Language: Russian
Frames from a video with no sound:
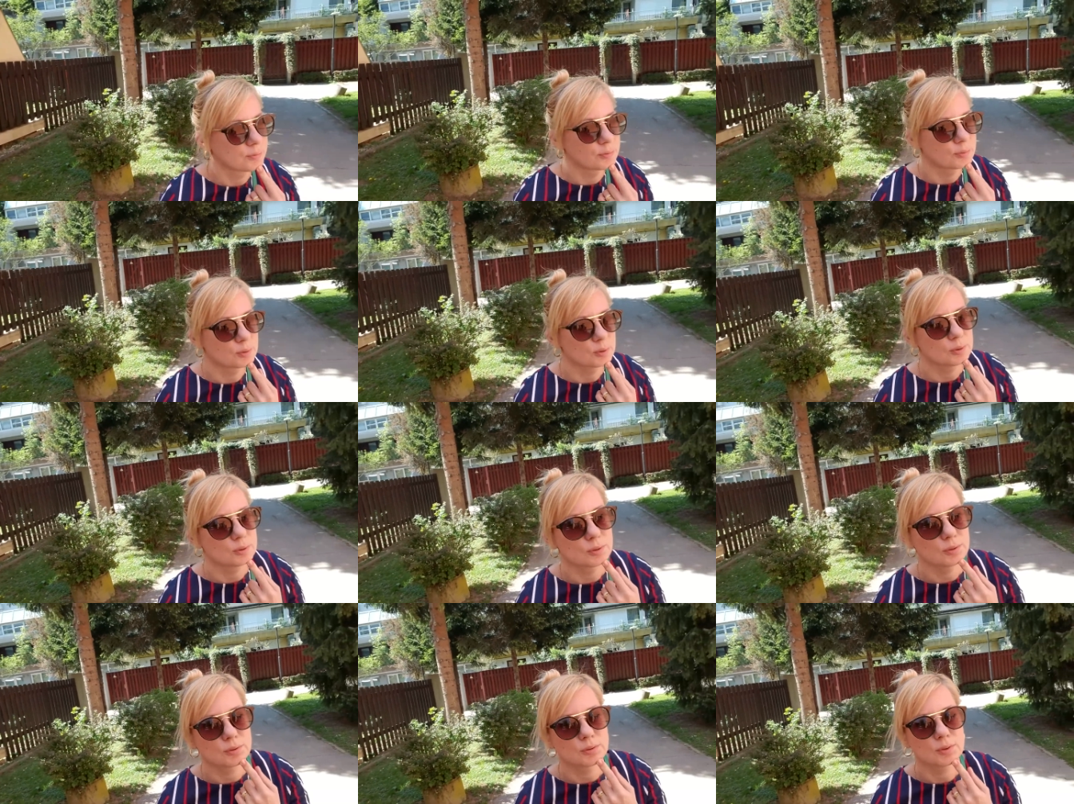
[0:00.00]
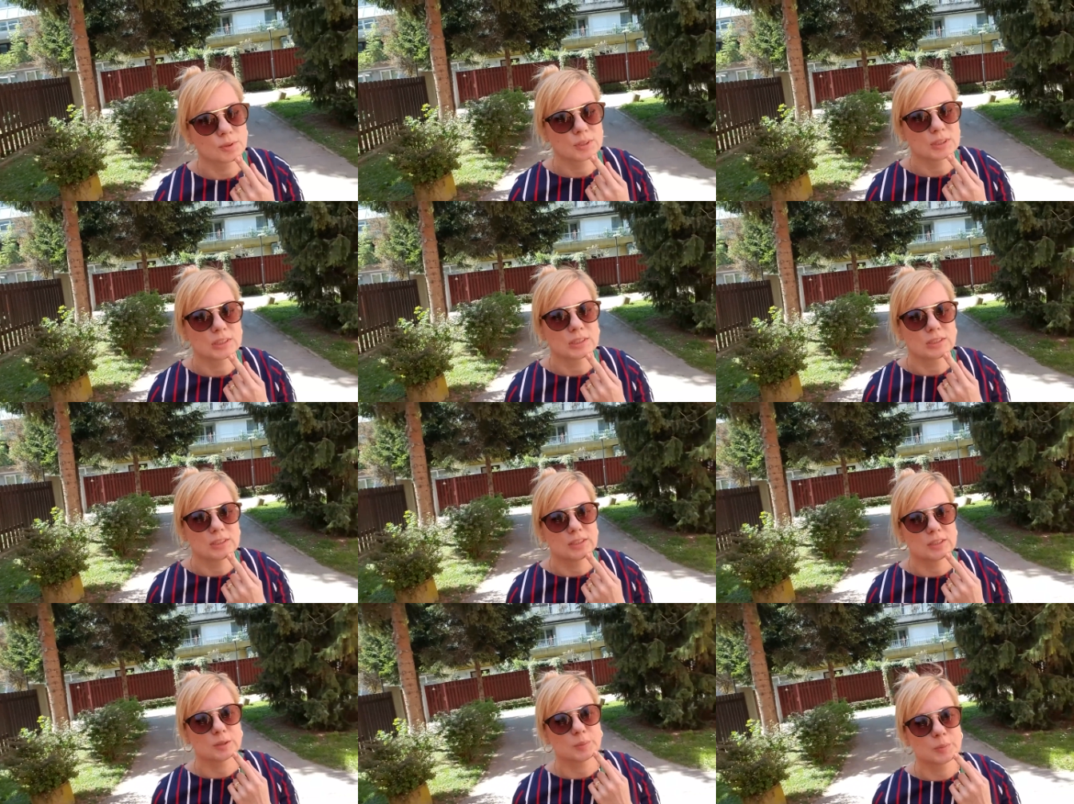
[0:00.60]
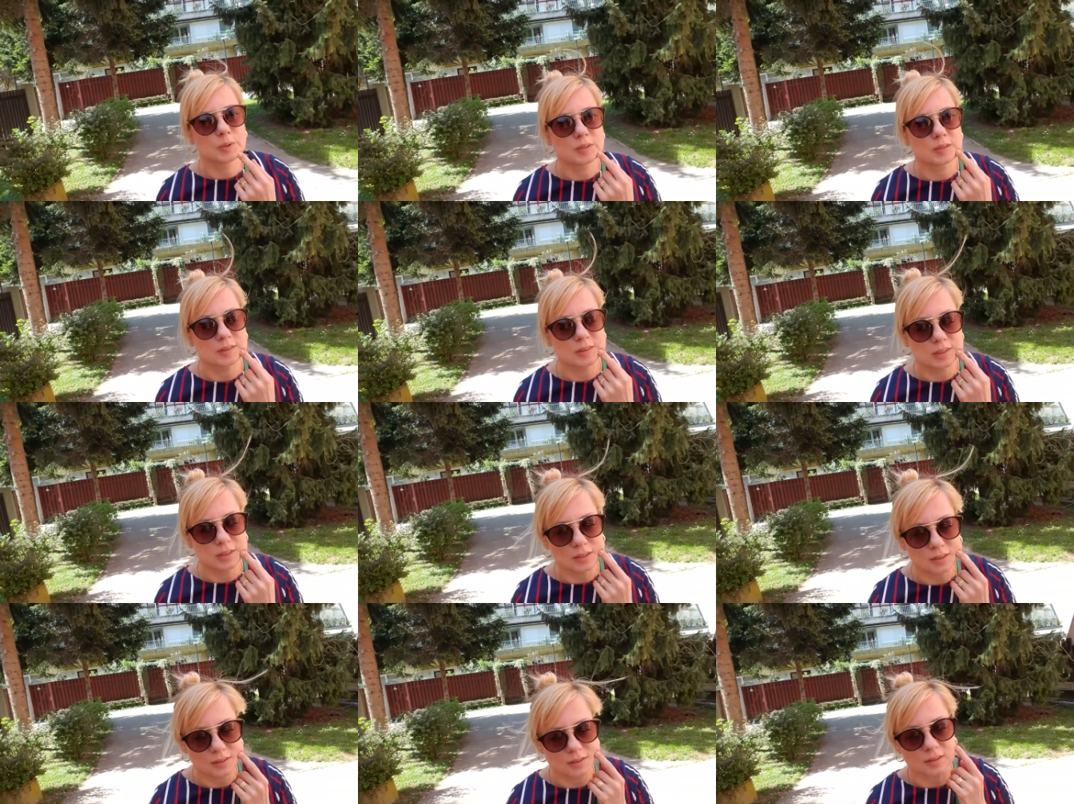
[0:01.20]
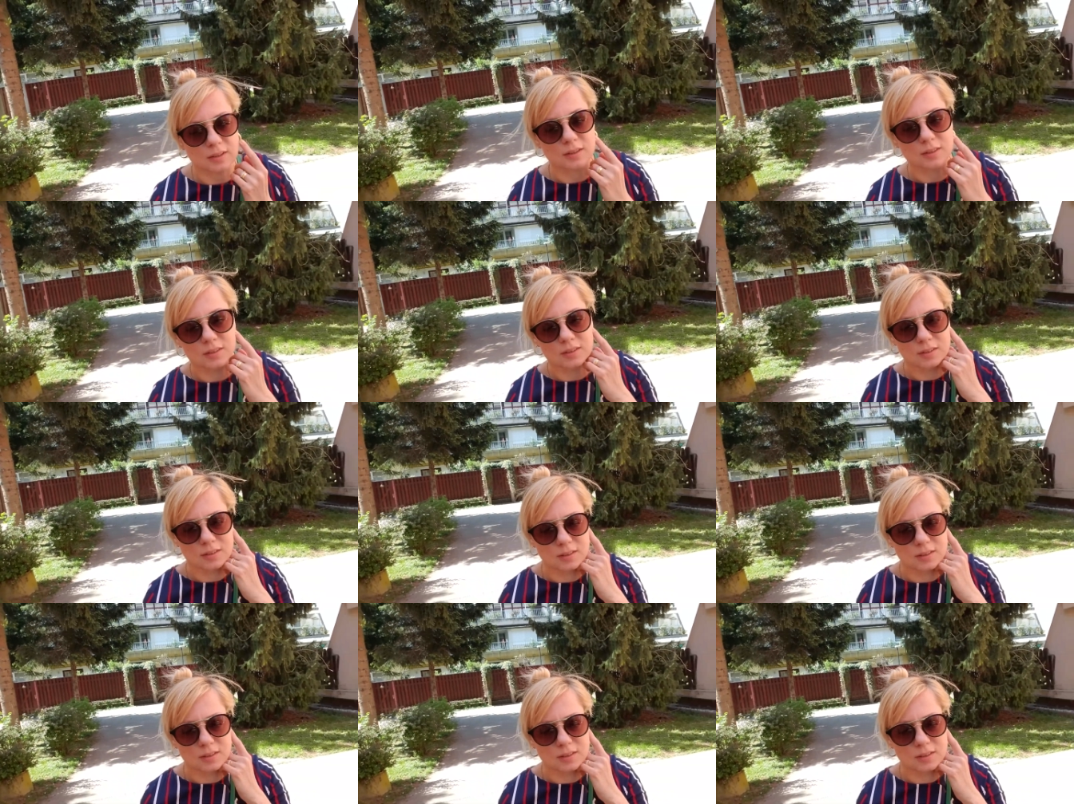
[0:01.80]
в таких местах, как